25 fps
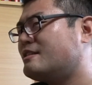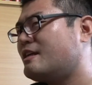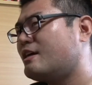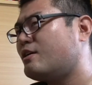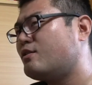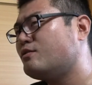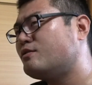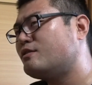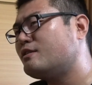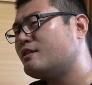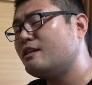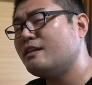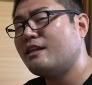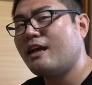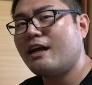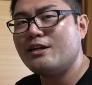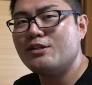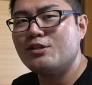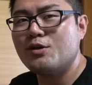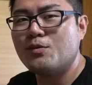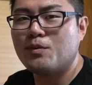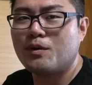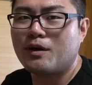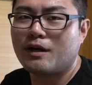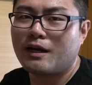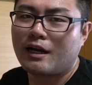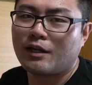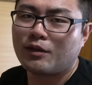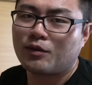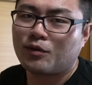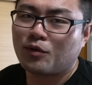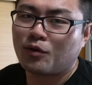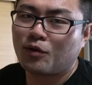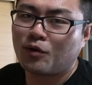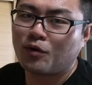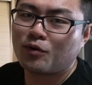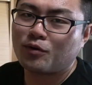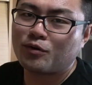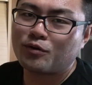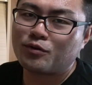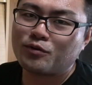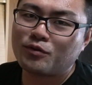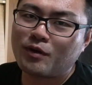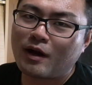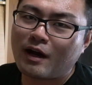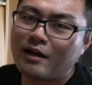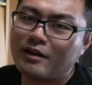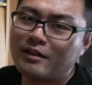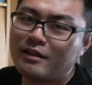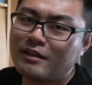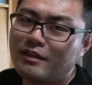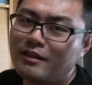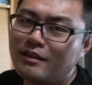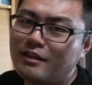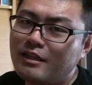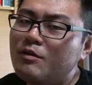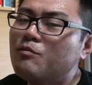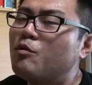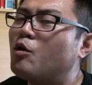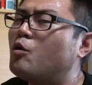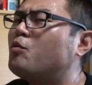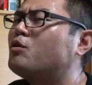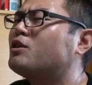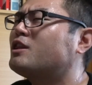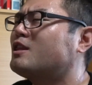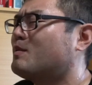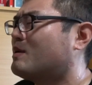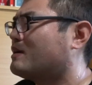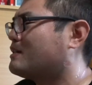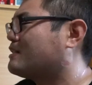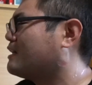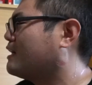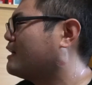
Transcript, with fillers: 作付き大丈夫かなと不安にも思ってまし